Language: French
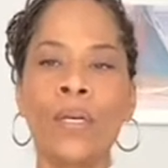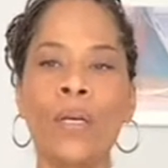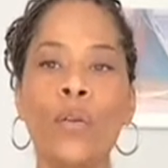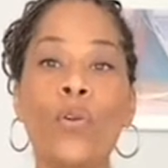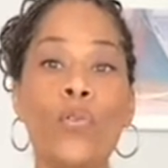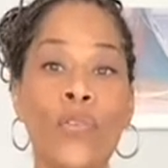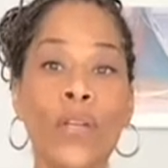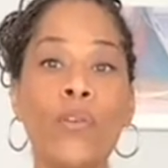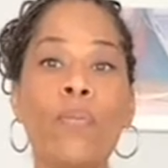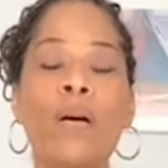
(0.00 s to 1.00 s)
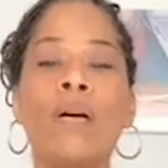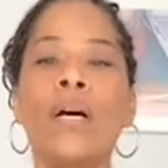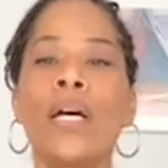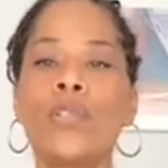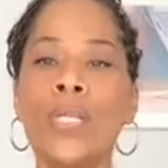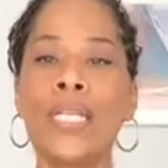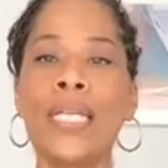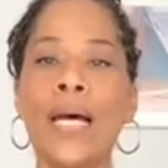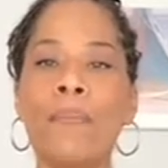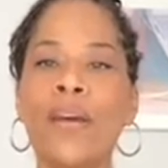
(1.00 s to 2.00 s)
le gouvernement
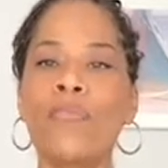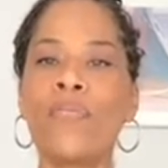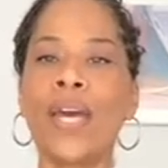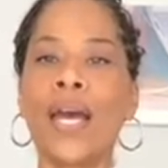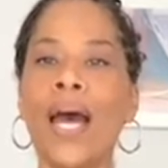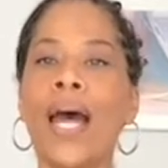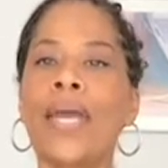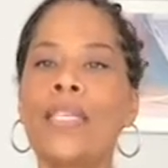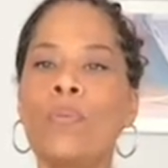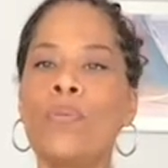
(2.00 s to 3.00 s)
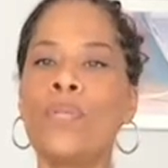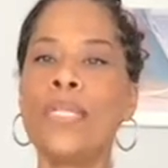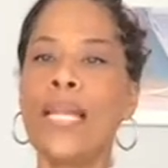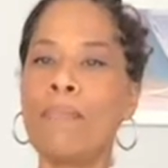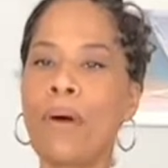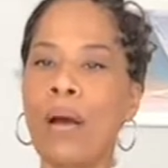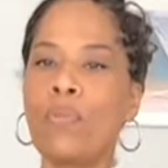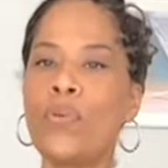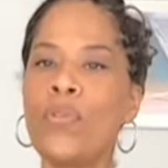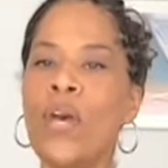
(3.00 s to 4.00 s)
Rajolina préférera expulser la
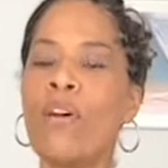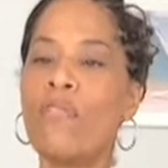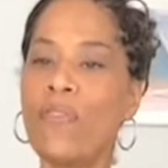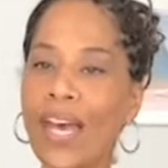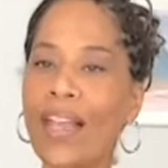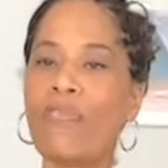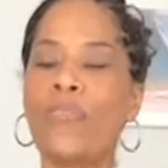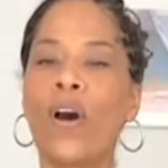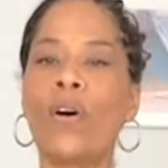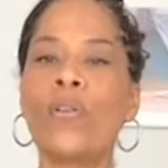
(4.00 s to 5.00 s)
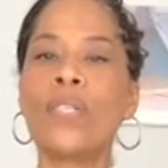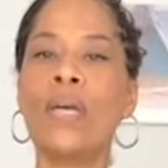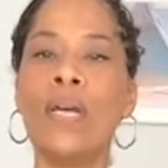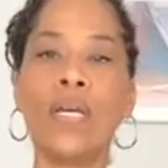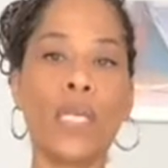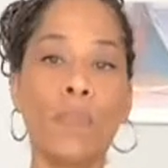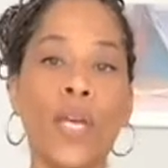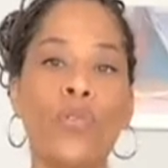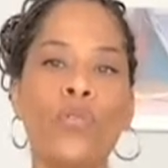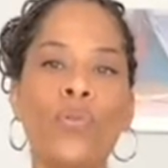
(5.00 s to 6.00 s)
barbouze vers la France, qui
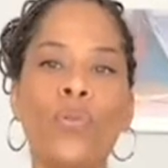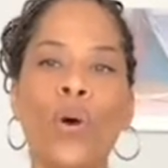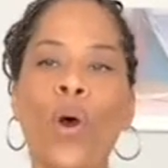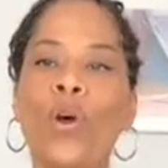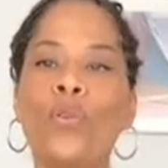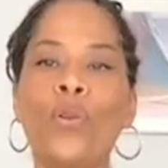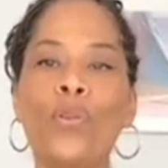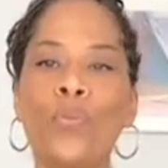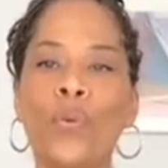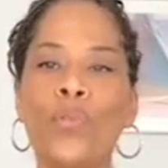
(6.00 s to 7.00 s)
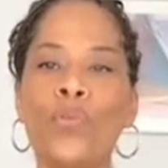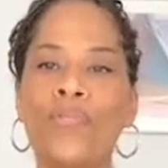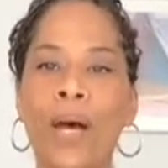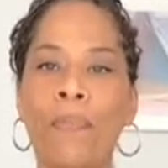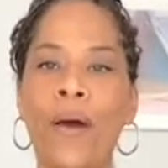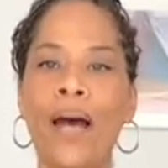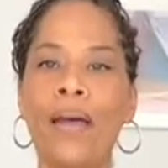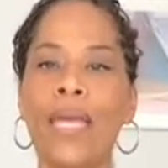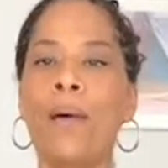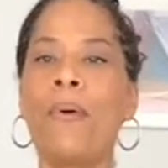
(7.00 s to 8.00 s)
bien sûr ne le poursuivra pas
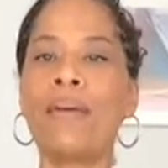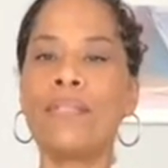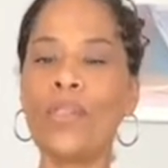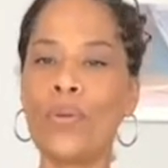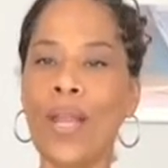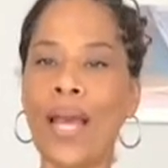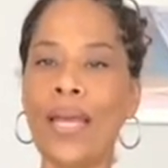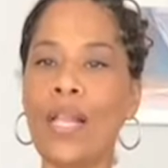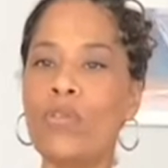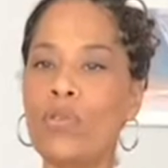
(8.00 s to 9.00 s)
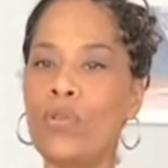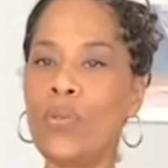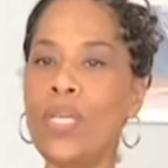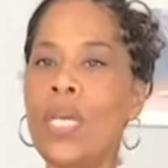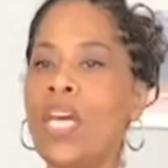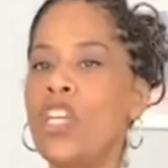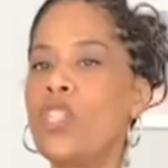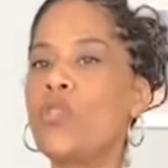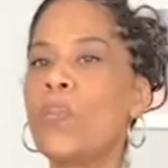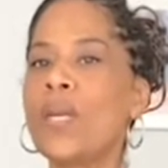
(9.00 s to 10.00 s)
et à partir de laquelle celui
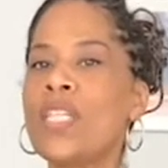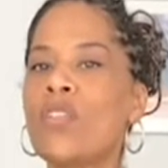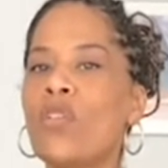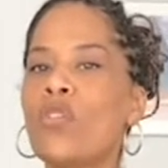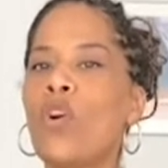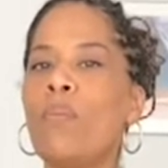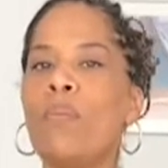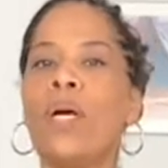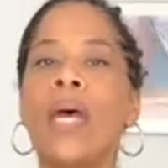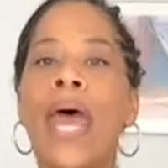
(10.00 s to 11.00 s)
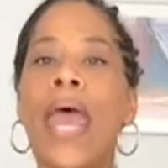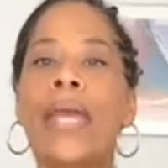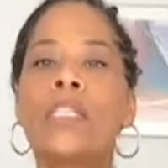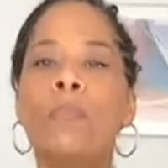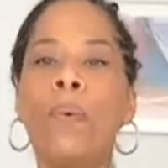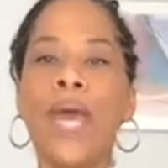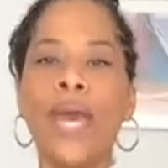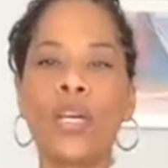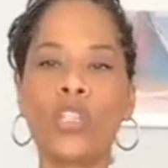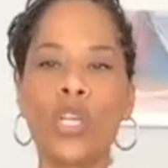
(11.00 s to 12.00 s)
qui se présente comme
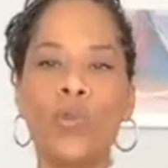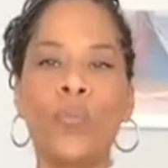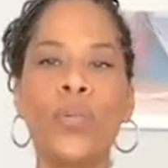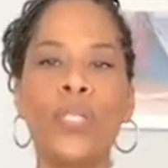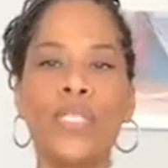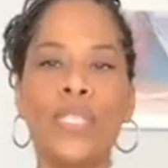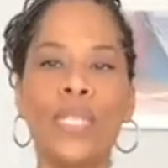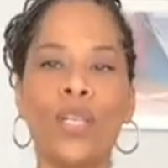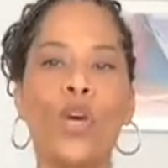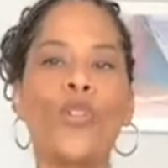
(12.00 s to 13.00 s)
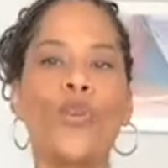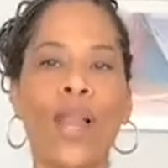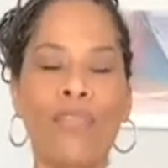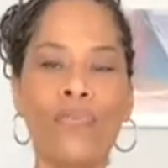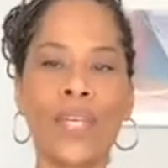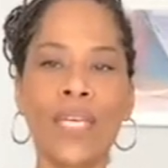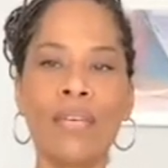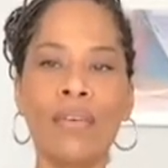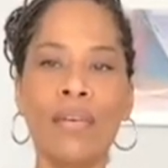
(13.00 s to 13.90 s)
expert géopolitique de l'Afrique